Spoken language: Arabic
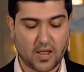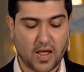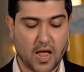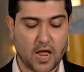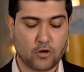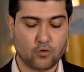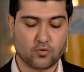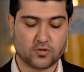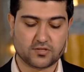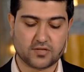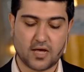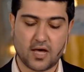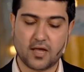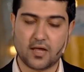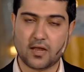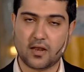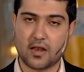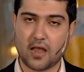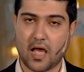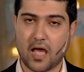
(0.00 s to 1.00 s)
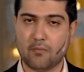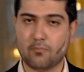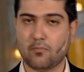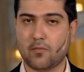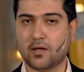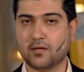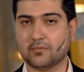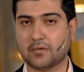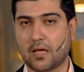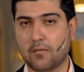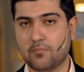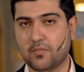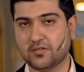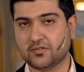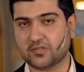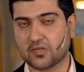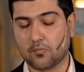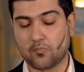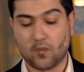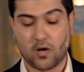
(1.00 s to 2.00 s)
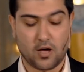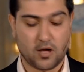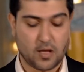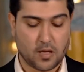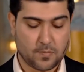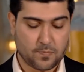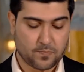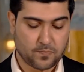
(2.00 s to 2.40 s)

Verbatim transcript: الوسائل عمن سماه